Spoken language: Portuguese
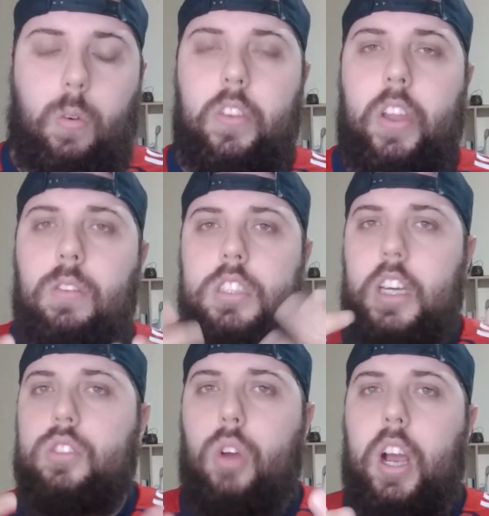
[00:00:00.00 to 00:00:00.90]
não
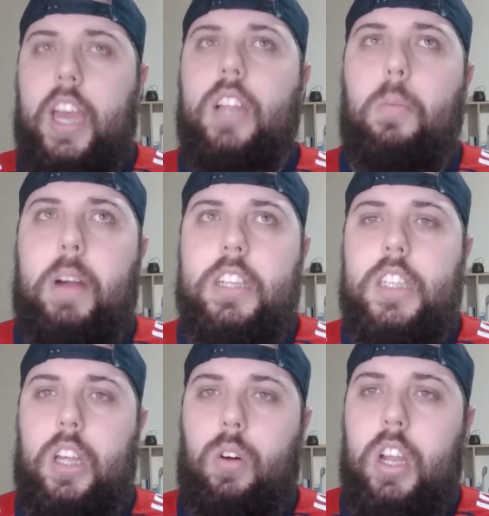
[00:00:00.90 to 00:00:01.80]
ser só aquele do
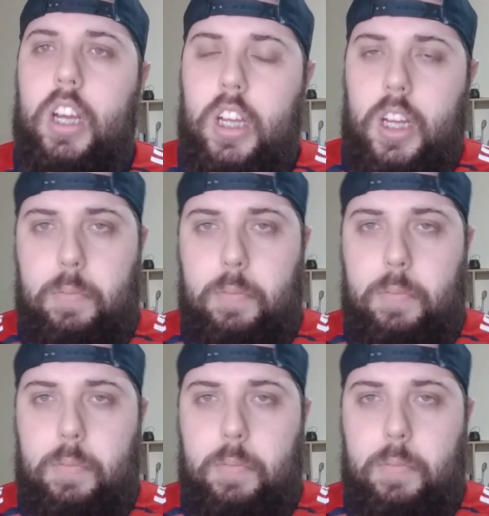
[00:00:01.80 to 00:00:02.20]
Barcelona,